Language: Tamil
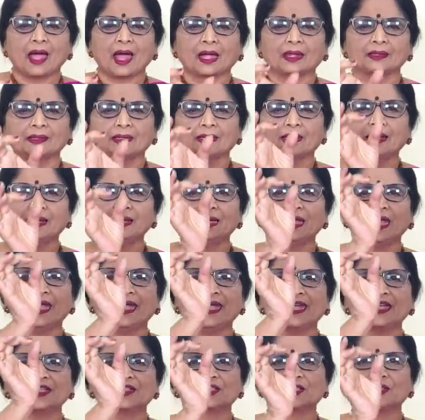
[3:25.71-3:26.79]
அதில்
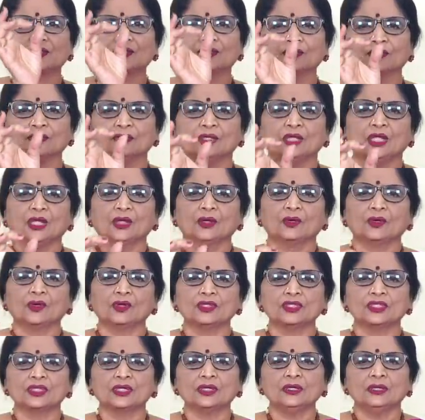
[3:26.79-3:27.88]
லேயர்ஸ் இருக்கும்
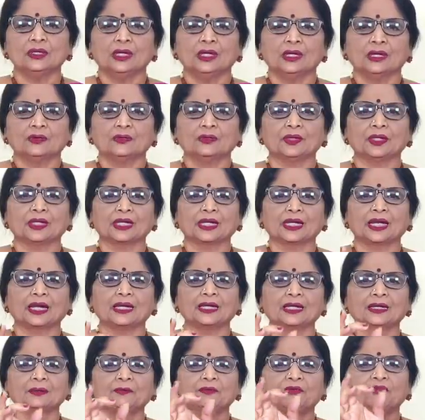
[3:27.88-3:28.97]
கொஞ்சம் ஒரு
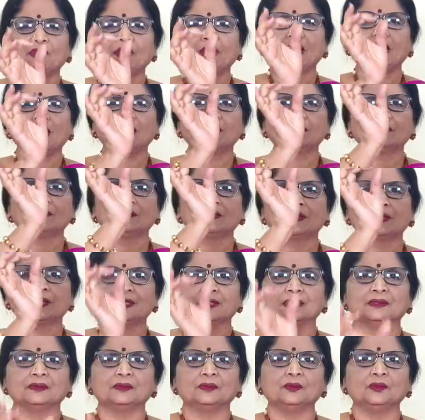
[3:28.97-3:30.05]
கலர்ஃபுல்லாக இருக்கும் அது
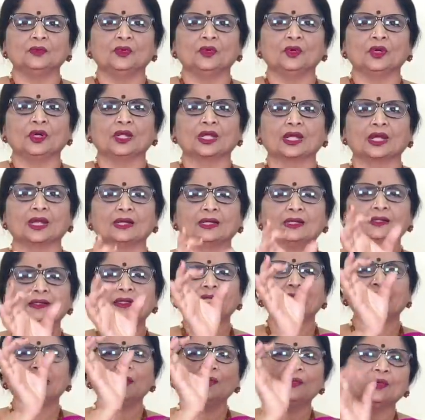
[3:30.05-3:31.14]
மூணு கலர்
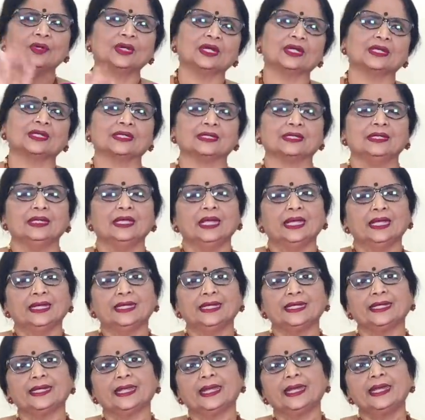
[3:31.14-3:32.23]
தெரியும் உங்களுக்கு
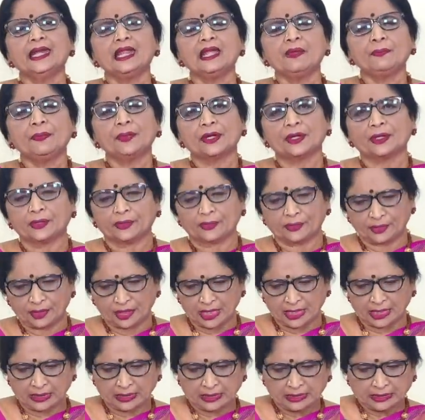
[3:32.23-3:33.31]
நீங்கள் என்ன
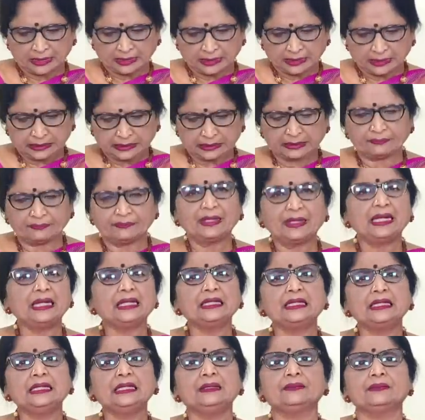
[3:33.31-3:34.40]
பண்ணணும்னா இந்த
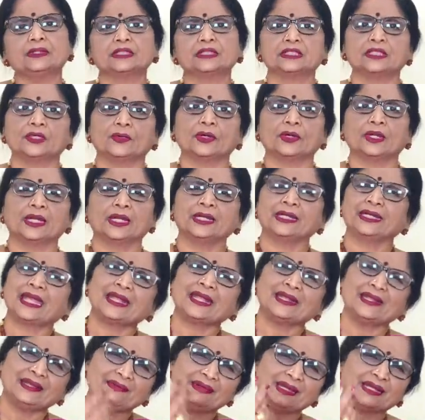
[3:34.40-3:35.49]
விளக்கு வச்ச உடனே
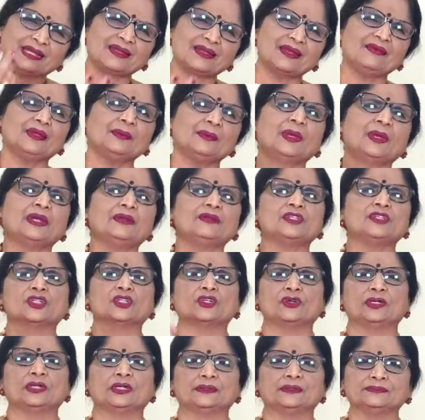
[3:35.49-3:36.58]
எந்த விளக்காக வேணுமான்னு
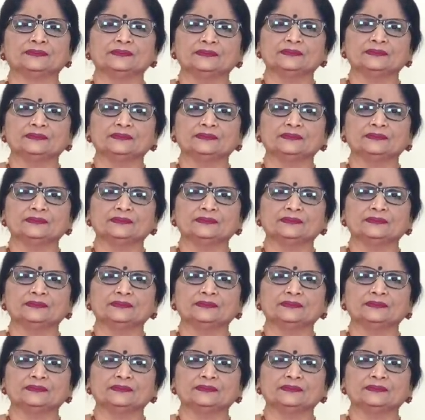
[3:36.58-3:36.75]
வச்சுக்கோங்க